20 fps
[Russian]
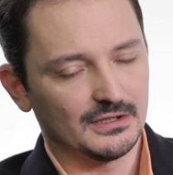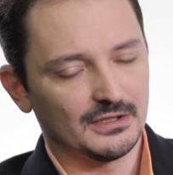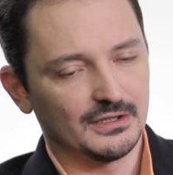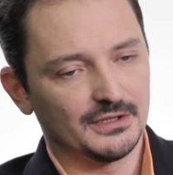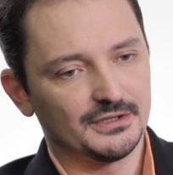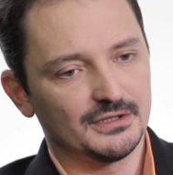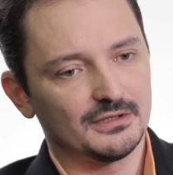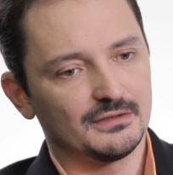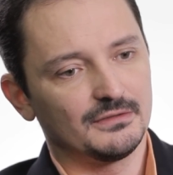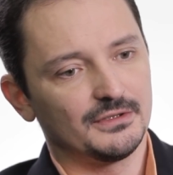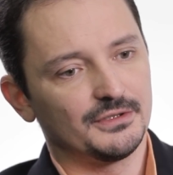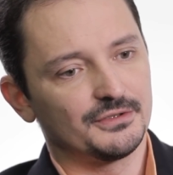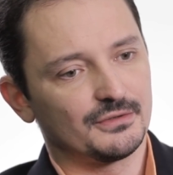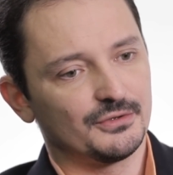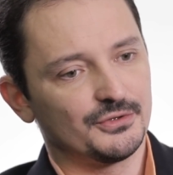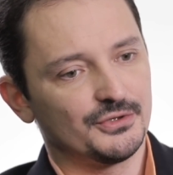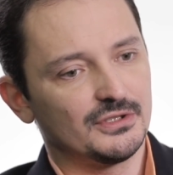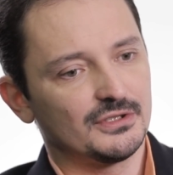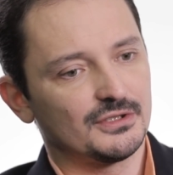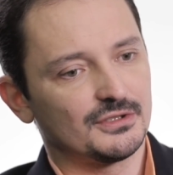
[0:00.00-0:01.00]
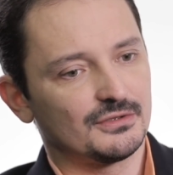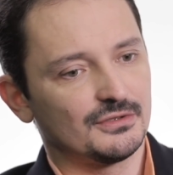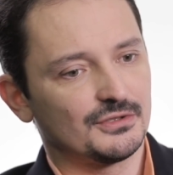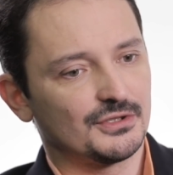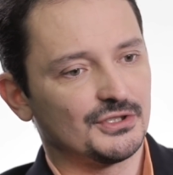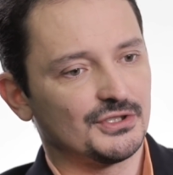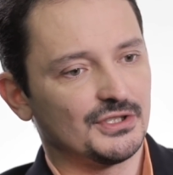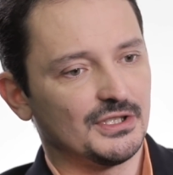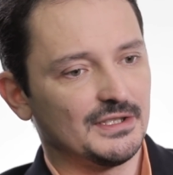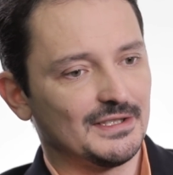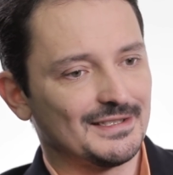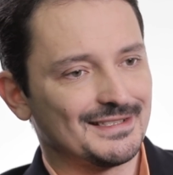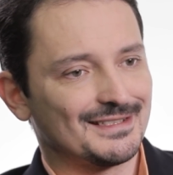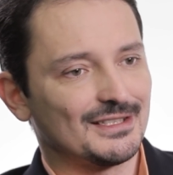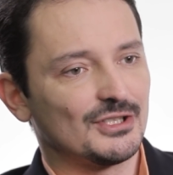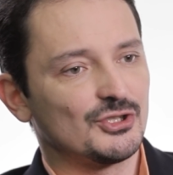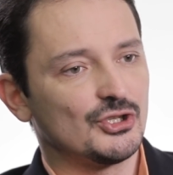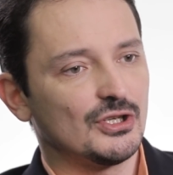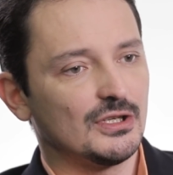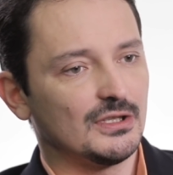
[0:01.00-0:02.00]
анализировали исключительно с точки зрения
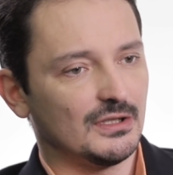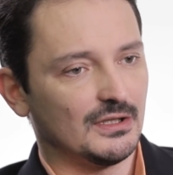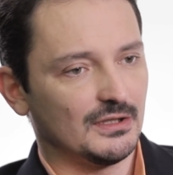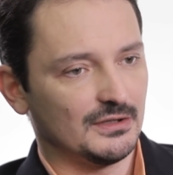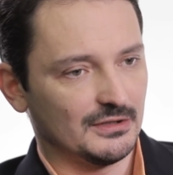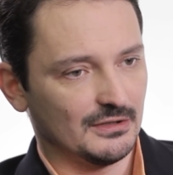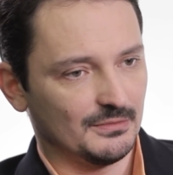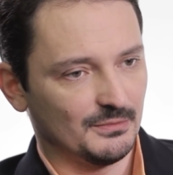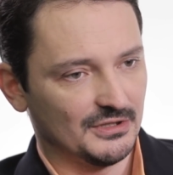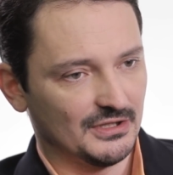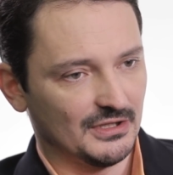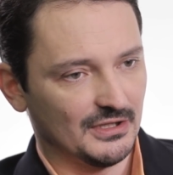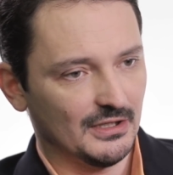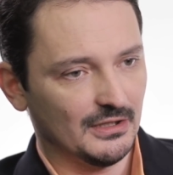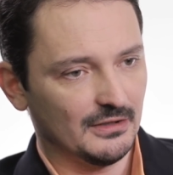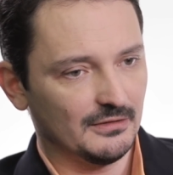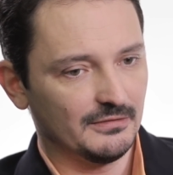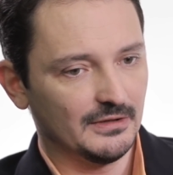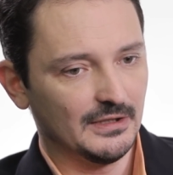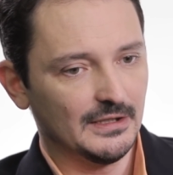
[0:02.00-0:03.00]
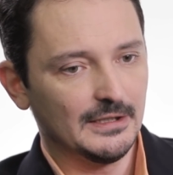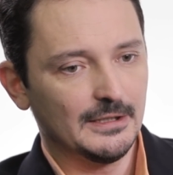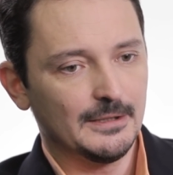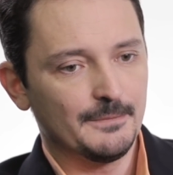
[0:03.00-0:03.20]
значения этих материалов